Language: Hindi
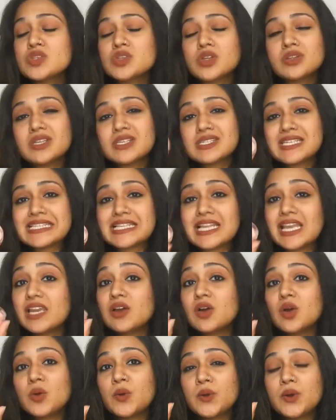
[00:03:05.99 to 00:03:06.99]
सो दिस इज
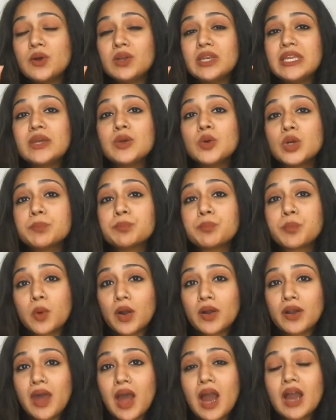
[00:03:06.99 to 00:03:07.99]
लाइक अ रियली गुड
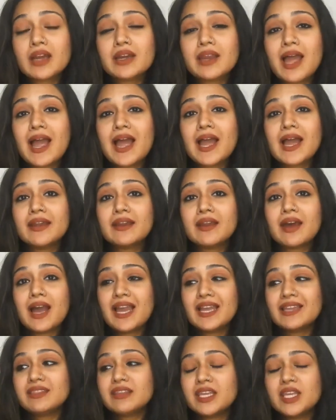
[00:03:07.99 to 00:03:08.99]
प्रोडक्ट एंड
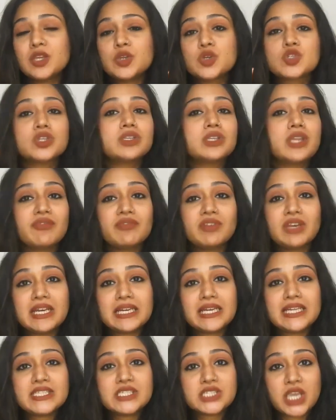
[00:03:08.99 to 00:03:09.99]
आई थिंक यू शुड
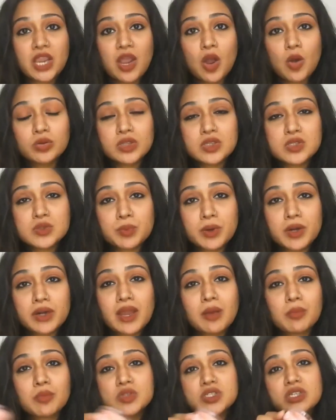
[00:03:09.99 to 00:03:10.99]
डेफिनेटली चेक आउट दिस
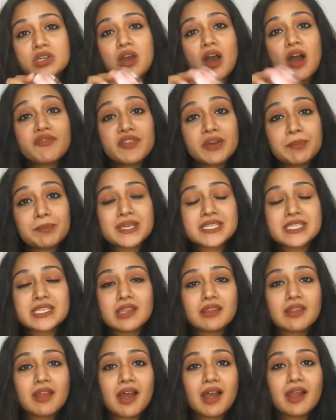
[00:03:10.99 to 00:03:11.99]
प्रोडक्ट मुझे काफी
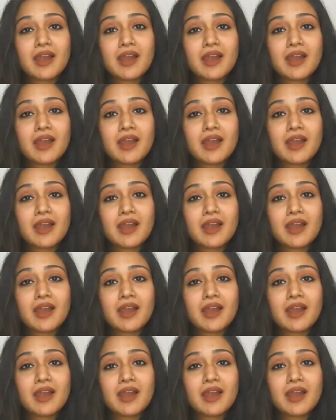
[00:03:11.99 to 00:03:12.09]
पसंद